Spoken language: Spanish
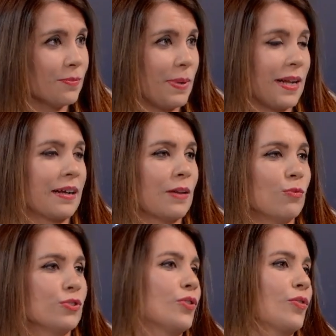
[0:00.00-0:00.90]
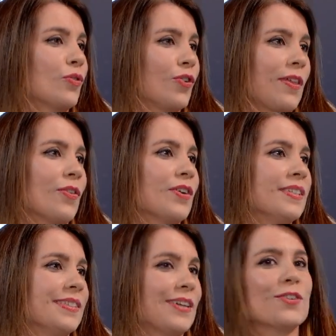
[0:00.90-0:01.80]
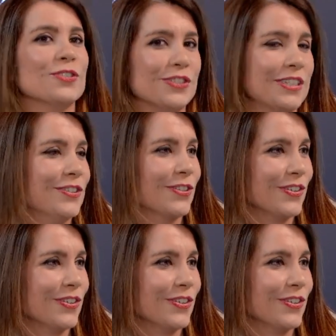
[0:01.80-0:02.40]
para que nuestro corazón esté contento?